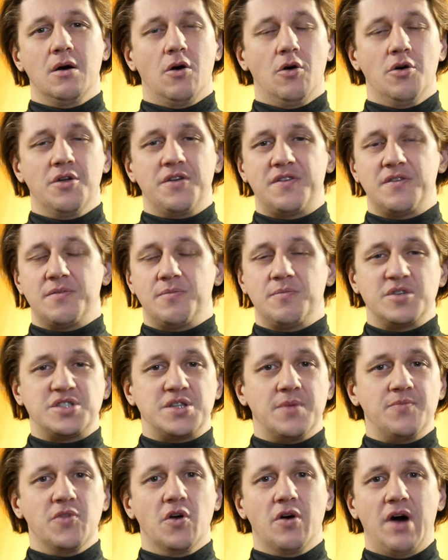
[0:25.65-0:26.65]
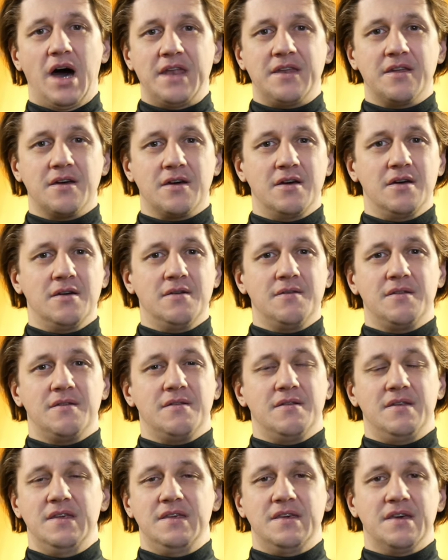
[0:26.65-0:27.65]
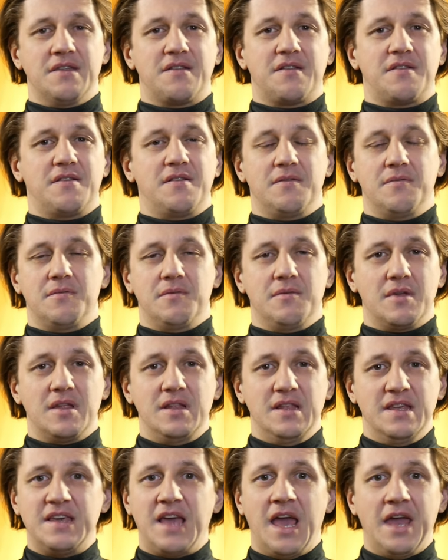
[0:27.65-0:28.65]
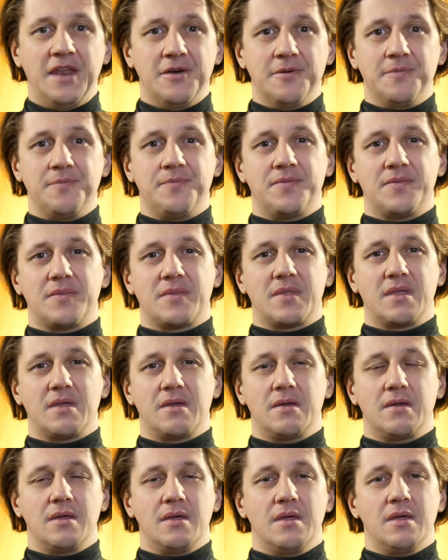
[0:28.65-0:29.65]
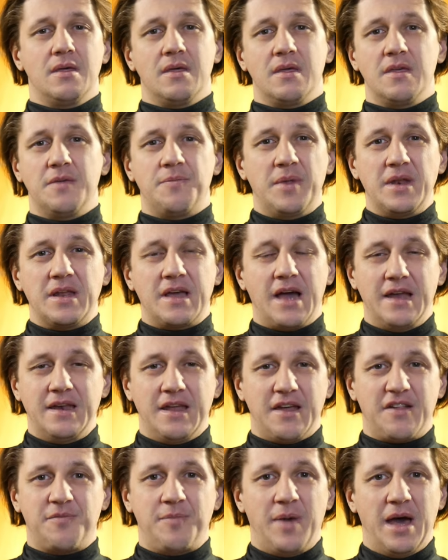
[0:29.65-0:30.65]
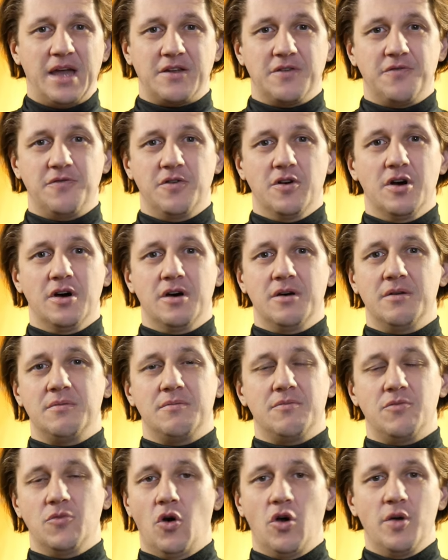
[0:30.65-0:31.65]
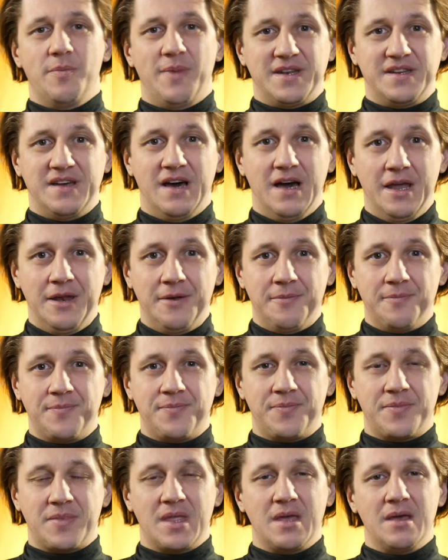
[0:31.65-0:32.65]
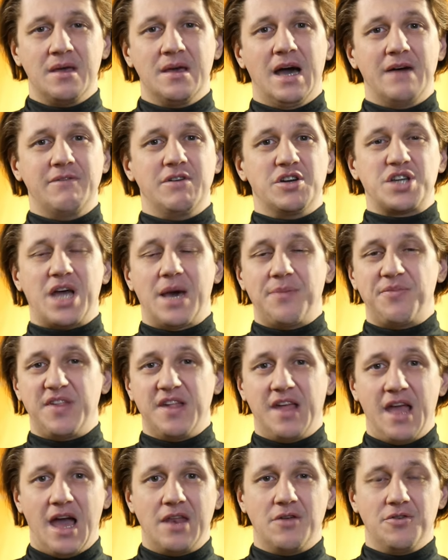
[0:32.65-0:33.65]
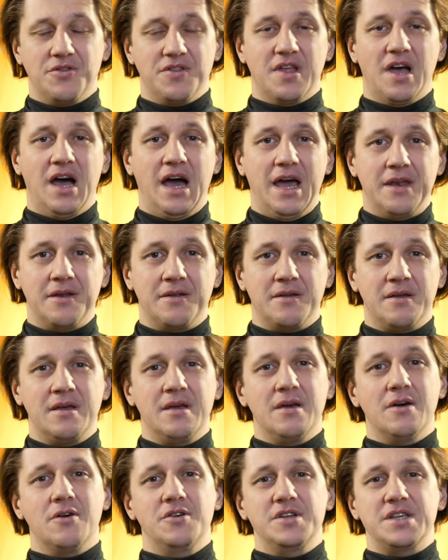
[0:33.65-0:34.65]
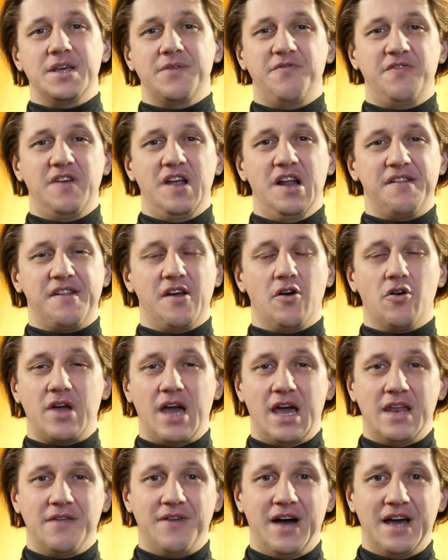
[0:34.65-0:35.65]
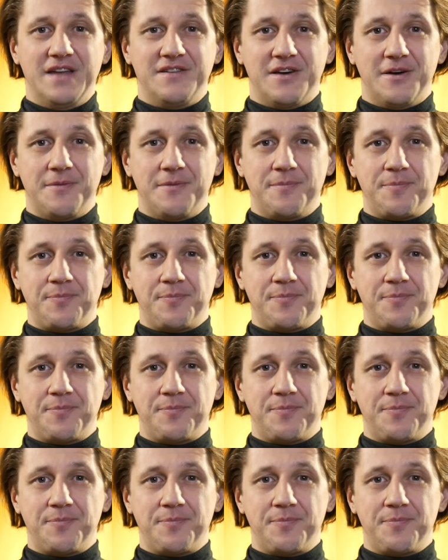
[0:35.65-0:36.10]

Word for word: und bestimmt noch andere, die ich jetzt nicht kenne. Ich bin kein Experte für neue Parteien, aber schreibt sie gerne unten rein und ich empfehle sie auch gerne weiter.